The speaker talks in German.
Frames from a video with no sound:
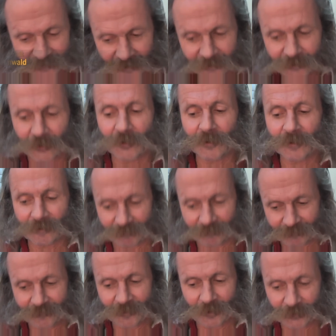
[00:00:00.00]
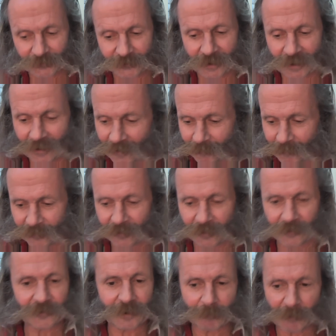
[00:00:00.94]
der Sendung und äh,
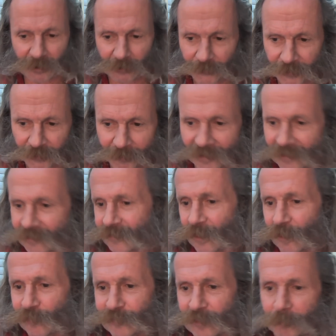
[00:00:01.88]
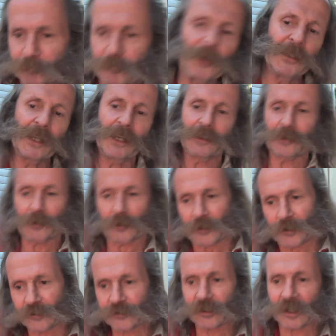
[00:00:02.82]
dann sind wir unterwegs auf die Bühnen
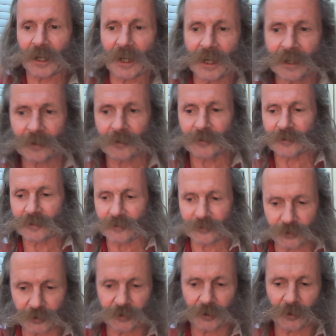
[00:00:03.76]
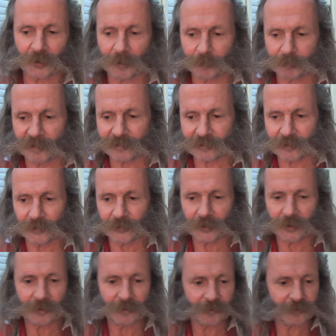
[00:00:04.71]
durch Österreich und dann Südtiroler bist und
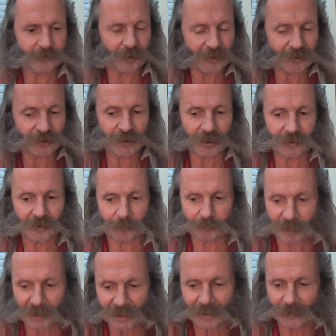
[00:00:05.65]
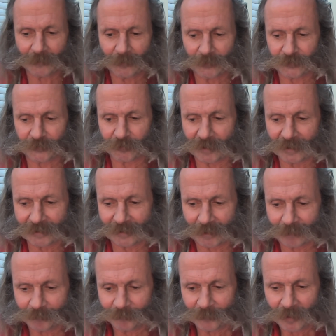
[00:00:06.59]
dann Deutschland, Bayern und so
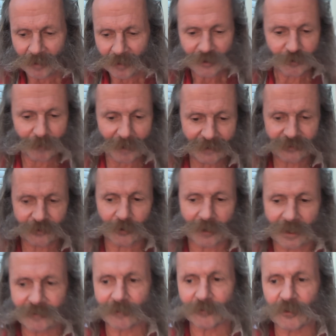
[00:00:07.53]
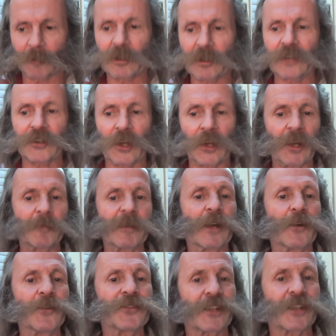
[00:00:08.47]
weiter, Schweiz sogar jetzt auf nochmal und dann haben
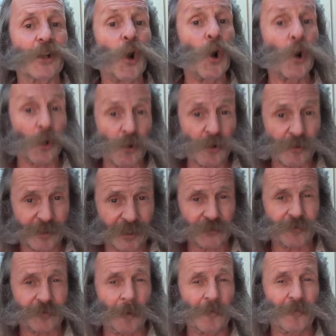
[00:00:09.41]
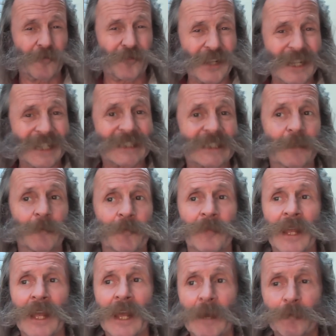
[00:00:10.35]
wir unsere Horukfest vom 4.
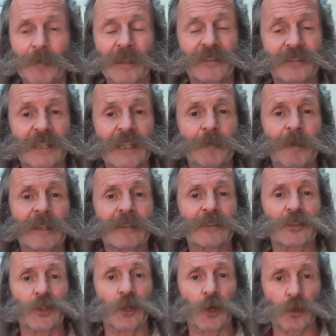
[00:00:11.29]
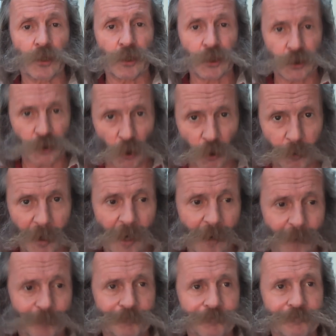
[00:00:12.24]
bis 7.
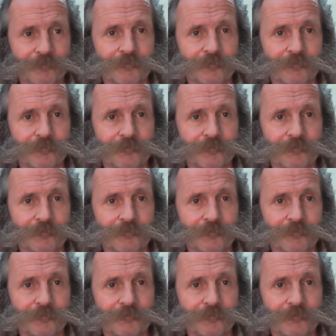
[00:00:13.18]
Oktober.